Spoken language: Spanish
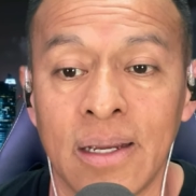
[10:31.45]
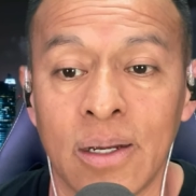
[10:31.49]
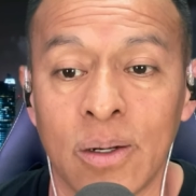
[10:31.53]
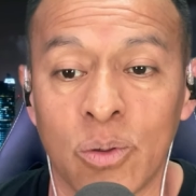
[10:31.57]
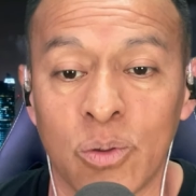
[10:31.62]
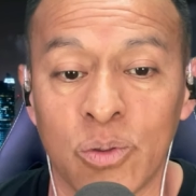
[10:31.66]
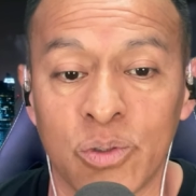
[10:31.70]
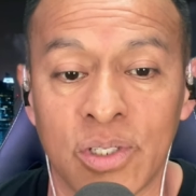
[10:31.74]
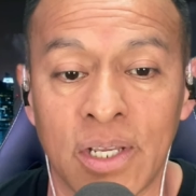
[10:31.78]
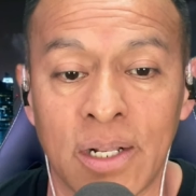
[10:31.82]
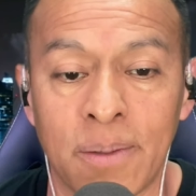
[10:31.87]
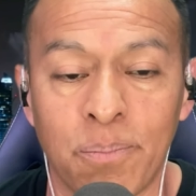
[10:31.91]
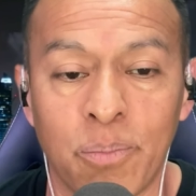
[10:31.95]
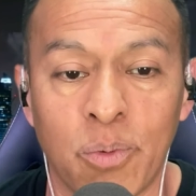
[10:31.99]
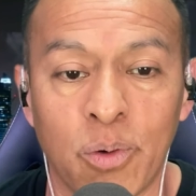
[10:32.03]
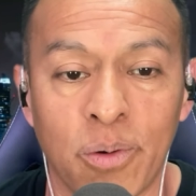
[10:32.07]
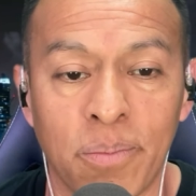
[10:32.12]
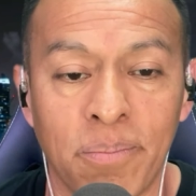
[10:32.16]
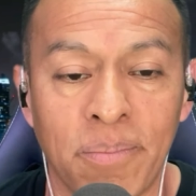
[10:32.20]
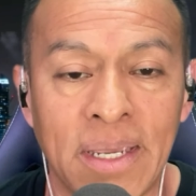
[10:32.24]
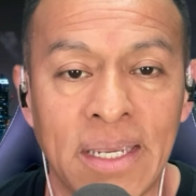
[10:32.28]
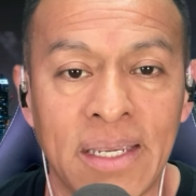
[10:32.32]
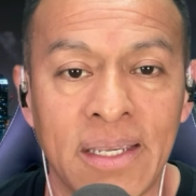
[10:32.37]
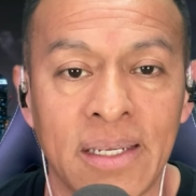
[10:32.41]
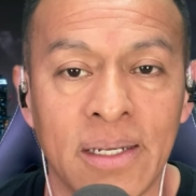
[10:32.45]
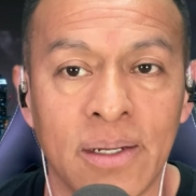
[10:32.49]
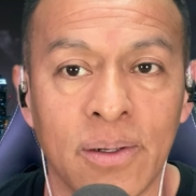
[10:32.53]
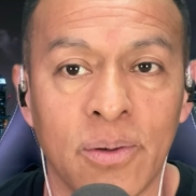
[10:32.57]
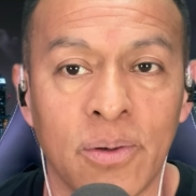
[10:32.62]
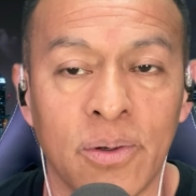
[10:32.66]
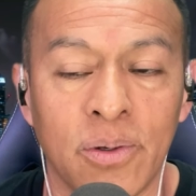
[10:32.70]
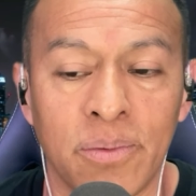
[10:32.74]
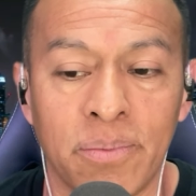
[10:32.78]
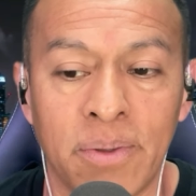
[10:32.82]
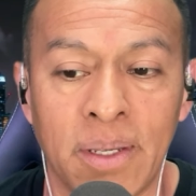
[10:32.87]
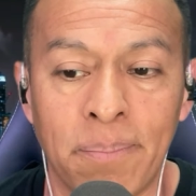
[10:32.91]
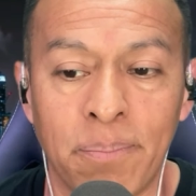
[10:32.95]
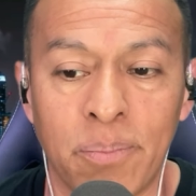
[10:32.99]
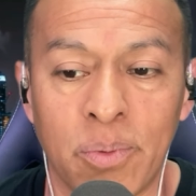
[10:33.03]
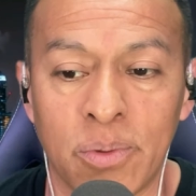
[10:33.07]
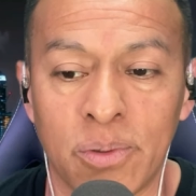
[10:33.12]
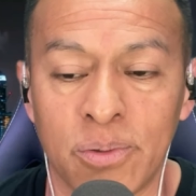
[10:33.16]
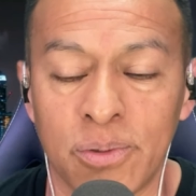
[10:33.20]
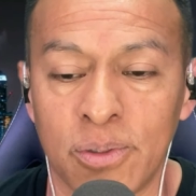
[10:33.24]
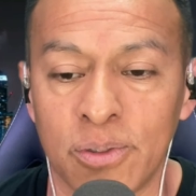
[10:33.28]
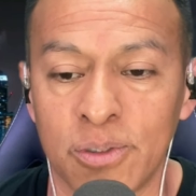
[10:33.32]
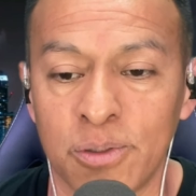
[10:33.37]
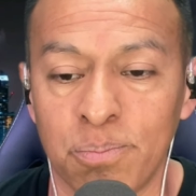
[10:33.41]
cruzar por México y bien por
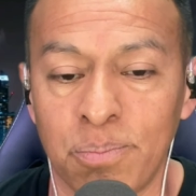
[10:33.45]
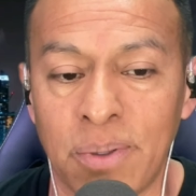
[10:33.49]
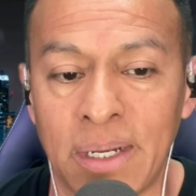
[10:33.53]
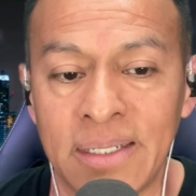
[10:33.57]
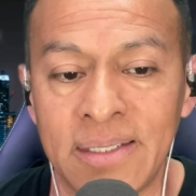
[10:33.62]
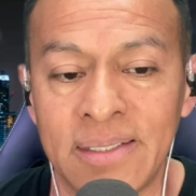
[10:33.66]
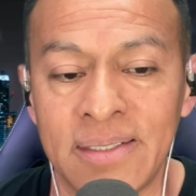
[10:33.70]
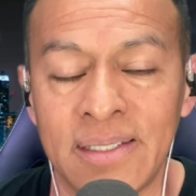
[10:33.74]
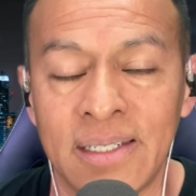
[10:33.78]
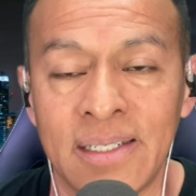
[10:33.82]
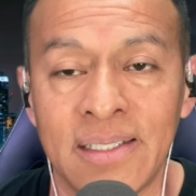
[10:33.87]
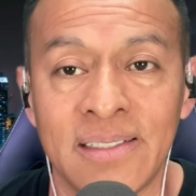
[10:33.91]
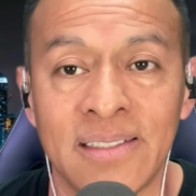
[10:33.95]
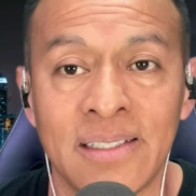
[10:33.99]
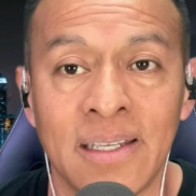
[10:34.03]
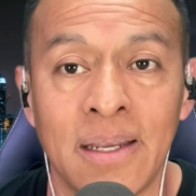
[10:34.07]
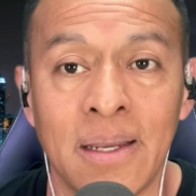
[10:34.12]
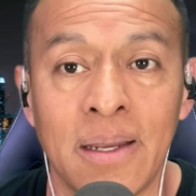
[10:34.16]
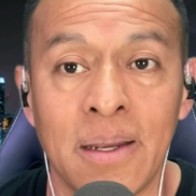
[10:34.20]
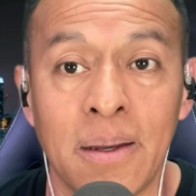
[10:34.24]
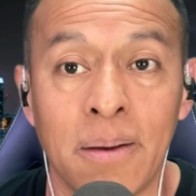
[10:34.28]
otros países